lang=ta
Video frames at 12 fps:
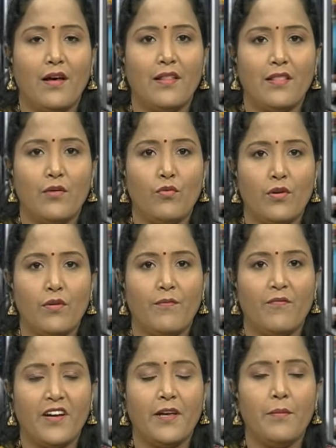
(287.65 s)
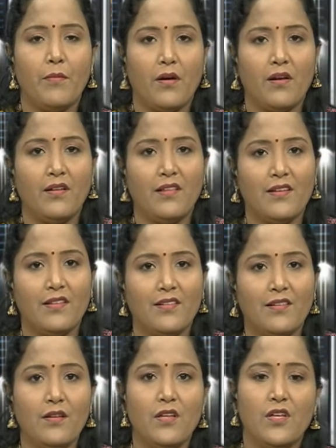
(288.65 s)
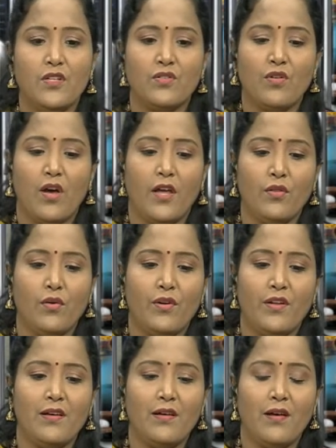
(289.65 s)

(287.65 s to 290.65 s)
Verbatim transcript: அந்த ஒரு வகை மான் தான் அது ஸோ அதோட